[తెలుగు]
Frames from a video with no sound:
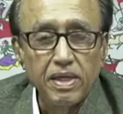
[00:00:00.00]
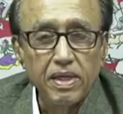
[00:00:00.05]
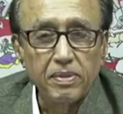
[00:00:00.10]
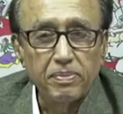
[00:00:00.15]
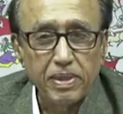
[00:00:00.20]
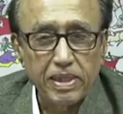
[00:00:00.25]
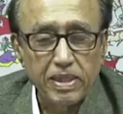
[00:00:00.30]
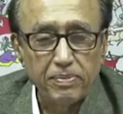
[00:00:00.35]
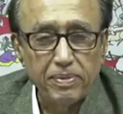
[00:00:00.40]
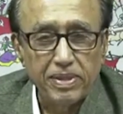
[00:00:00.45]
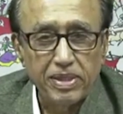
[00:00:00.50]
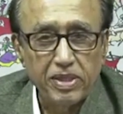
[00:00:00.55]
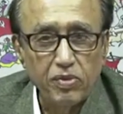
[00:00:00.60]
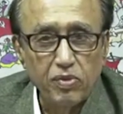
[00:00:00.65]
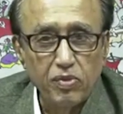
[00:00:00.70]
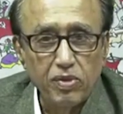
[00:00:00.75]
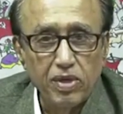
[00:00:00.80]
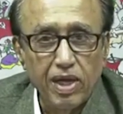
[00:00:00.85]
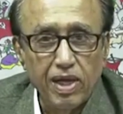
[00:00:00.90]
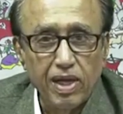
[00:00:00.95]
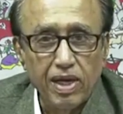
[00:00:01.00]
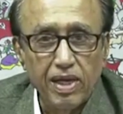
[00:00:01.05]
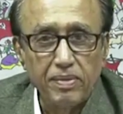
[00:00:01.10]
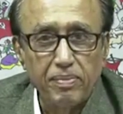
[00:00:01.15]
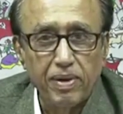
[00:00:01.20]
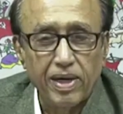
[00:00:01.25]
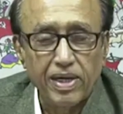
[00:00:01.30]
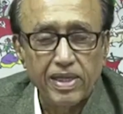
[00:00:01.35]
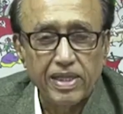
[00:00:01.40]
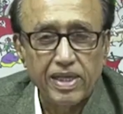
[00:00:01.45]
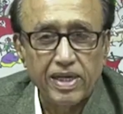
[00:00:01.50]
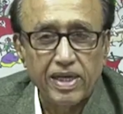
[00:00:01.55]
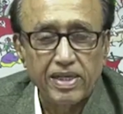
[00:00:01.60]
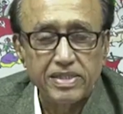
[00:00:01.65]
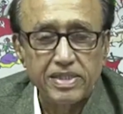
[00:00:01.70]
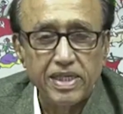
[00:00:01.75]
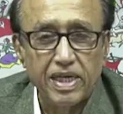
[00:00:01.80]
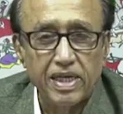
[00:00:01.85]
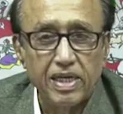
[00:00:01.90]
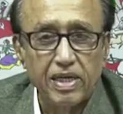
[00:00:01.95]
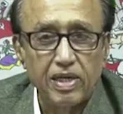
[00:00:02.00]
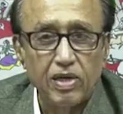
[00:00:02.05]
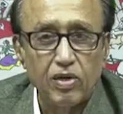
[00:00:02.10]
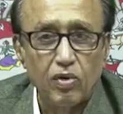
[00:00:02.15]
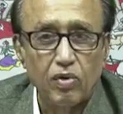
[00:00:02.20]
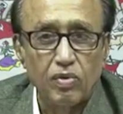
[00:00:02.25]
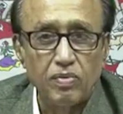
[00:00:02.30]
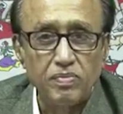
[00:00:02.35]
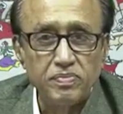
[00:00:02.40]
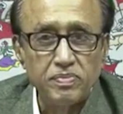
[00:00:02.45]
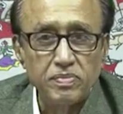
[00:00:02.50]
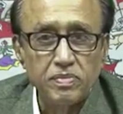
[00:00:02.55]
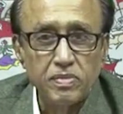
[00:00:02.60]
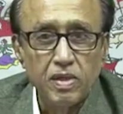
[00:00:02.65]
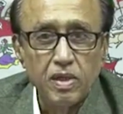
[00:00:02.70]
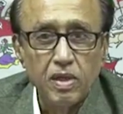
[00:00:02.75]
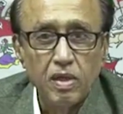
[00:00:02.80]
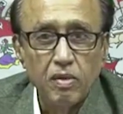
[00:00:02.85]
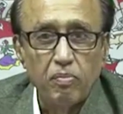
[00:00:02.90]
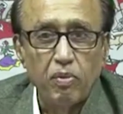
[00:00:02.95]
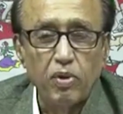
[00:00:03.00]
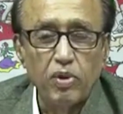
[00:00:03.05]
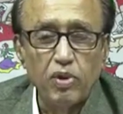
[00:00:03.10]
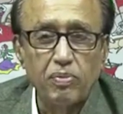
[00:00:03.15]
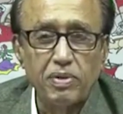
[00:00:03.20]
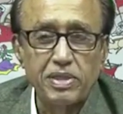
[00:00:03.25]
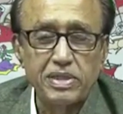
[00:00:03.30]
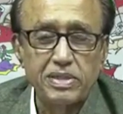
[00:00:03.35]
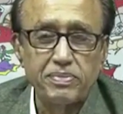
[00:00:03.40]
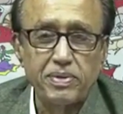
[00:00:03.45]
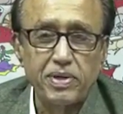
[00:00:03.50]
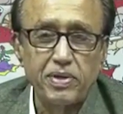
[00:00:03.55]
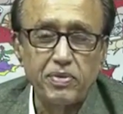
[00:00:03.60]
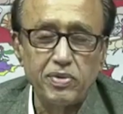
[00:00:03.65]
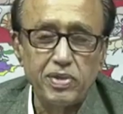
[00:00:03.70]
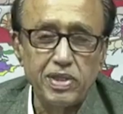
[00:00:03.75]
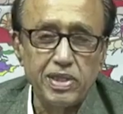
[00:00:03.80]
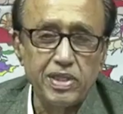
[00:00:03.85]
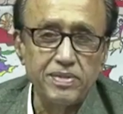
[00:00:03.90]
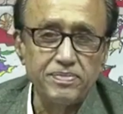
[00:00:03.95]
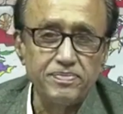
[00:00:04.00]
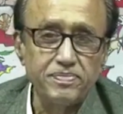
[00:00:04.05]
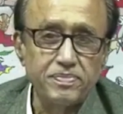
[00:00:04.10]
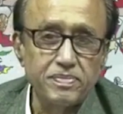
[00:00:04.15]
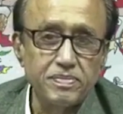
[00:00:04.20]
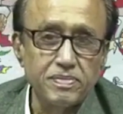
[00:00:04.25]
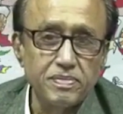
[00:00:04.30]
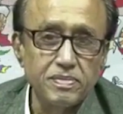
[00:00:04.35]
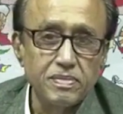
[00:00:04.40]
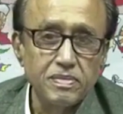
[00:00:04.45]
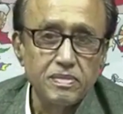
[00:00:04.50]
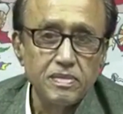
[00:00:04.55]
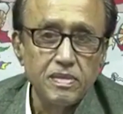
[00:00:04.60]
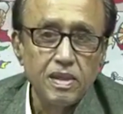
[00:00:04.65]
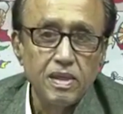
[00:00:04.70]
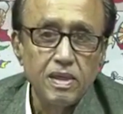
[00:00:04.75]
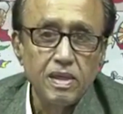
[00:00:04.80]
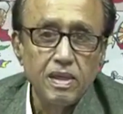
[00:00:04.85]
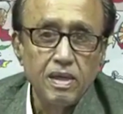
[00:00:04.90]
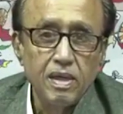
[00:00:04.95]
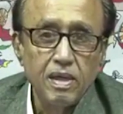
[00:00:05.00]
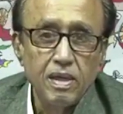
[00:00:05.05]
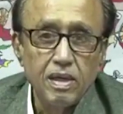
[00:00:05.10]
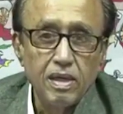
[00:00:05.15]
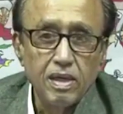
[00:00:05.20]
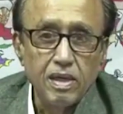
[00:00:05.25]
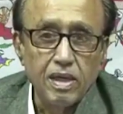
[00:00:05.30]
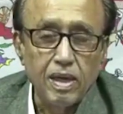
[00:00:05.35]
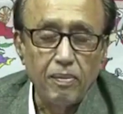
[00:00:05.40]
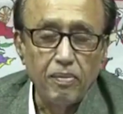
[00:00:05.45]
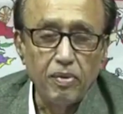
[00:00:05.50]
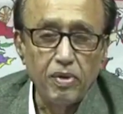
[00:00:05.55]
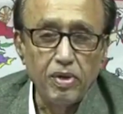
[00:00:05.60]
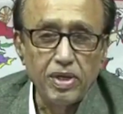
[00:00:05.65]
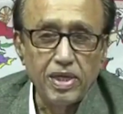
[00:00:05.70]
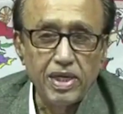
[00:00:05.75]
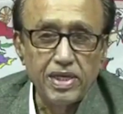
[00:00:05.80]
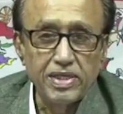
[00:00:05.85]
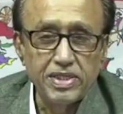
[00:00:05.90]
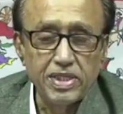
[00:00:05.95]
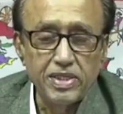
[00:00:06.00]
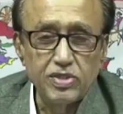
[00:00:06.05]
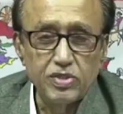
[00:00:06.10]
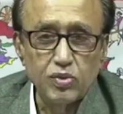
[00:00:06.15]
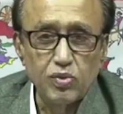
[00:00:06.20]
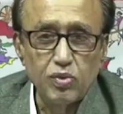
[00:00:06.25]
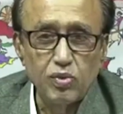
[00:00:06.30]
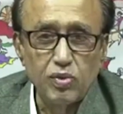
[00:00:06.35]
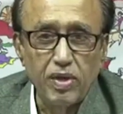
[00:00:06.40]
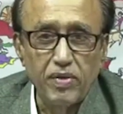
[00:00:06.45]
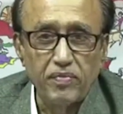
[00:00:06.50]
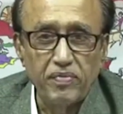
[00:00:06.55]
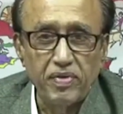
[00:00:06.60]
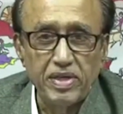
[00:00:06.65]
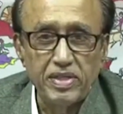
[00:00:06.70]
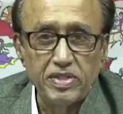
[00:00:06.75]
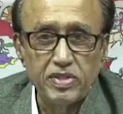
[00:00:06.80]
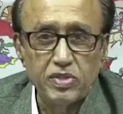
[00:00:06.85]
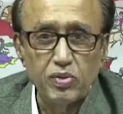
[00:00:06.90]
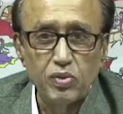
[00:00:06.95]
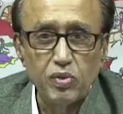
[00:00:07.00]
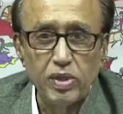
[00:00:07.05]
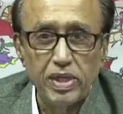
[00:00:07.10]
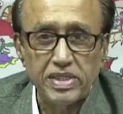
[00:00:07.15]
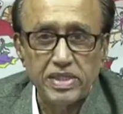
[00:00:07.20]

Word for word: ఈ ప్రతిపత్తి ఉండాలని భారత రాజ్యాంగంలో పొందుపరచబడి ఉంది కమ్యూనికేషన్స్ డిఫెన్సు